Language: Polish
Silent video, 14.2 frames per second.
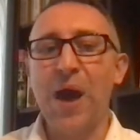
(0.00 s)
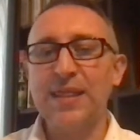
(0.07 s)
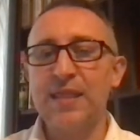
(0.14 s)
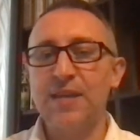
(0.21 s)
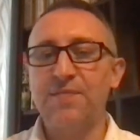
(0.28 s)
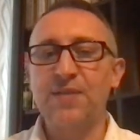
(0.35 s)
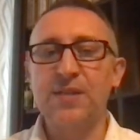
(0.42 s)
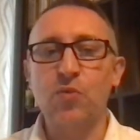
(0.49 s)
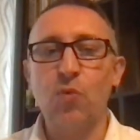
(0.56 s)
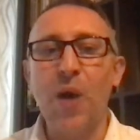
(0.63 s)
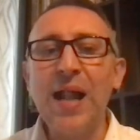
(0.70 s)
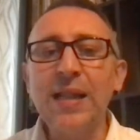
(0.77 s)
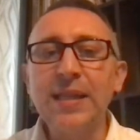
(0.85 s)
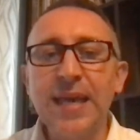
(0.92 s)
ładny
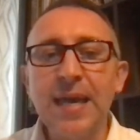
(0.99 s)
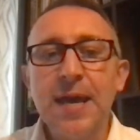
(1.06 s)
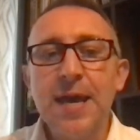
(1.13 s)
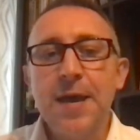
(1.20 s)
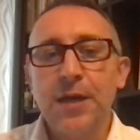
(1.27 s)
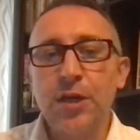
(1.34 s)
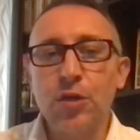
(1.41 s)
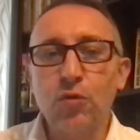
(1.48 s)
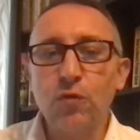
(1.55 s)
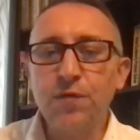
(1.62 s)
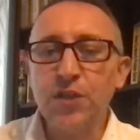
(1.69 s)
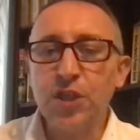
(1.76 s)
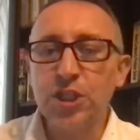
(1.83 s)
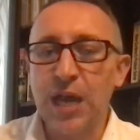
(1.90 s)
wizualnie i
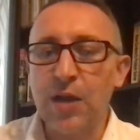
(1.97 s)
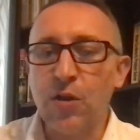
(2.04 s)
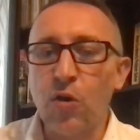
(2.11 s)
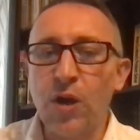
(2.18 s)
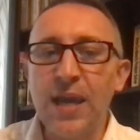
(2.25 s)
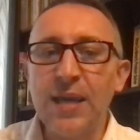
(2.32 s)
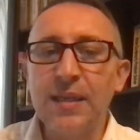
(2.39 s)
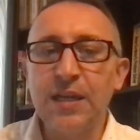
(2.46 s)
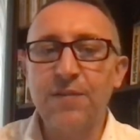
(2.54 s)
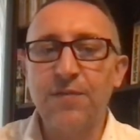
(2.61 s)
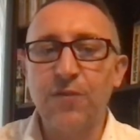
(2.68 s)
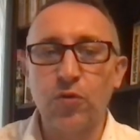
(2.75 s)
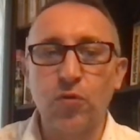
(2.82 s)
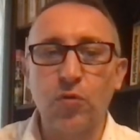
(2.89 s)
również na
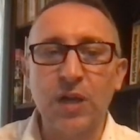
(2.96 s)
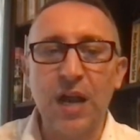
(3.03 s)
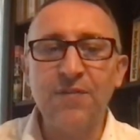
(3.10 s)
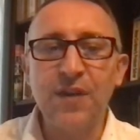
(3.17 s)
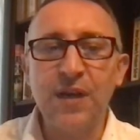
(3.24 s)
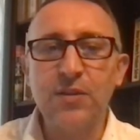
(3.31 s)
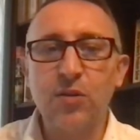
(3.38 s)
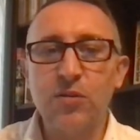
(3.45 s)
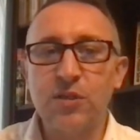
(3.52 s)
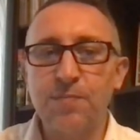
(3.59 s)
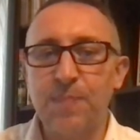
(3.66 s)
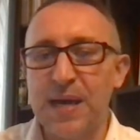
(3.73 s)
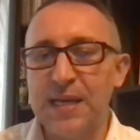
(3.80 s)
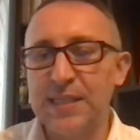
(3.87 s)
kolejnych fotografiach,
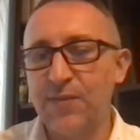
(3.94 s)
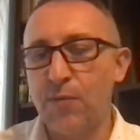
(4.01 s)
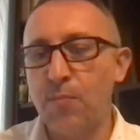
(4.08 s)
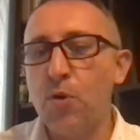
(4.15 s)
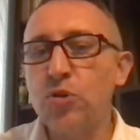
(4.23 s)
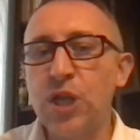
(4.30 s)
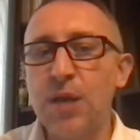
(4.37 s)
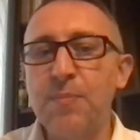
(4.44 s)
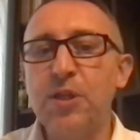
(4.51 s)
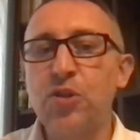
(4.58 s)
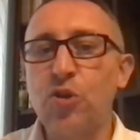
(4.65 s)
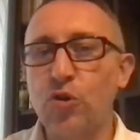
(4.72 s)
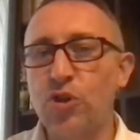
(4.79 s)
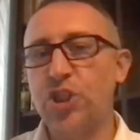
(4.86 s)
drodzy Państwo,
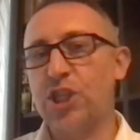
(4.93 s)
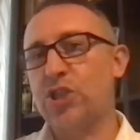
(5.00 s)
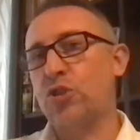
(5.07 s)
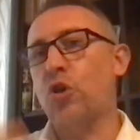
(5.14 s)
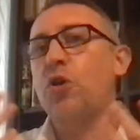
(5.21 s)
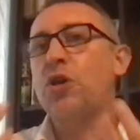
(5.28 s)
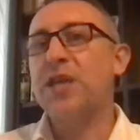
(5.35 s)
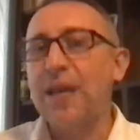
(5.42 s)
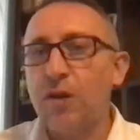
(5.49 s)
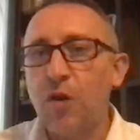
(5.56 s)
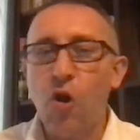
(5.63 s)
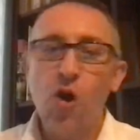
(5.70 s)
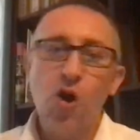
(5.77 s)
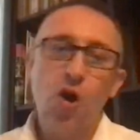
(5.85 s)
możemy dostrzec to
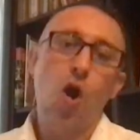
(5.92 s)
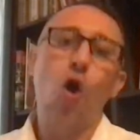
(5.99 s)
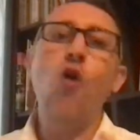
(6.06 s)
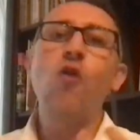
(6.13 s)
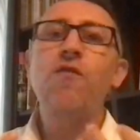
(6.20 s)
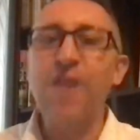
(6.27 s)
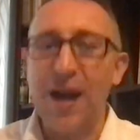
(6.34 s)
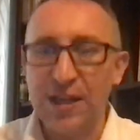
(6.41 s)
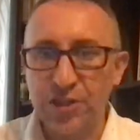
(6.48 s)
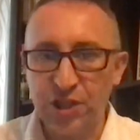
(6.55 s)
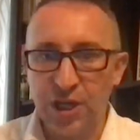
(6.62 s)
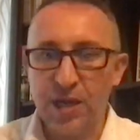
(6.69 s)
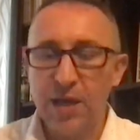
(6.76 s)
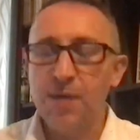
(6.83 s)
jego
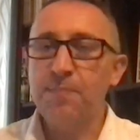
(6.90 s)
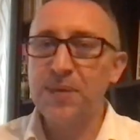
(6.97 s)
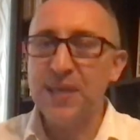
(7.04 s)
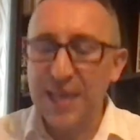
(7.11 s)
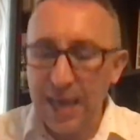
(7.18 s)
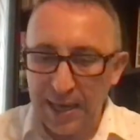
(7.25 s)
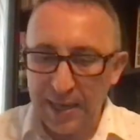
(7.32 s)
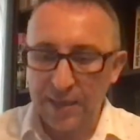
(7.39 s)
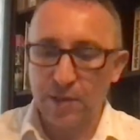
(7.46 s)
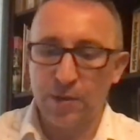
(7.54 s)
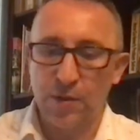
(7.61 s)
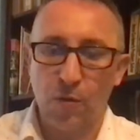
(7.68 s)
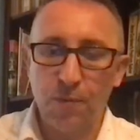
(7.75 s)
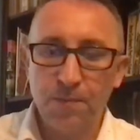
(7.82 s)
owadzie
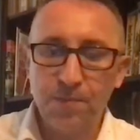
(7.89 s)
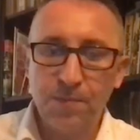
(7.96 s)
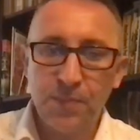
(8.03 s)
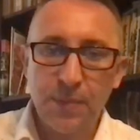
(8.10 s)
piękno.